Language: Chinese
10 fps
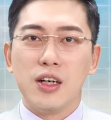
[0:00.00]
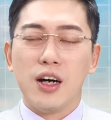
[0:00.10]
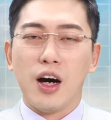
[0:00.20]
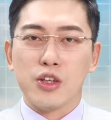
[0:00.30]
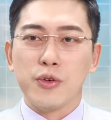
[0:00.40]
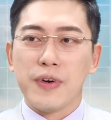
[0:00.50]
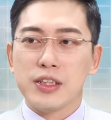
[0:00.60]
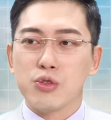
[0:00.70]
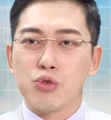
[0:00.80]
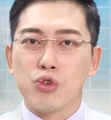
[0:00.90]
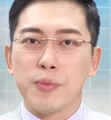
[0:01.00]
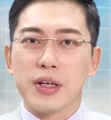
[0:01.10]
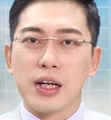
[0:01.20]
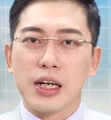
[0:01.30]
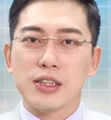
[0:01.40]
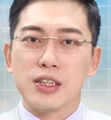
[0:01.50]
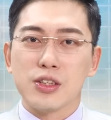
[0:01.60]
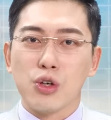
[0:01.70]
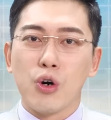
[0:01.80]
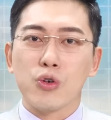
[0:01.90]
好，你会发现说，我们刚刚的
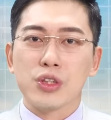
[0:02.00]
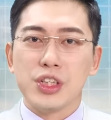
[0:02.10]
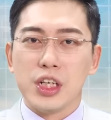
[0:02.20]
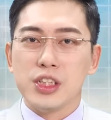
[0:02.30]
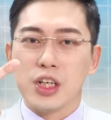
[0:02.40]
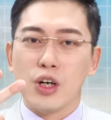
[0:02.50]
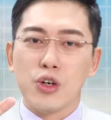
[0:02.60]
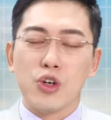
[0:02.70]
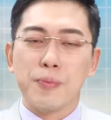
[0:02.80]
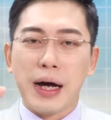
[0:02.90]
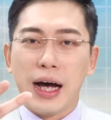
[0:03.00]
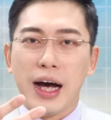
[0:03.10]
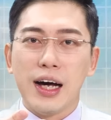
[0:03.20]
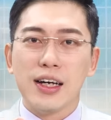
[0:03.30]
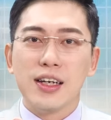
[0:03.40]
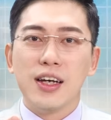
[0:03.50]
从前前后后把它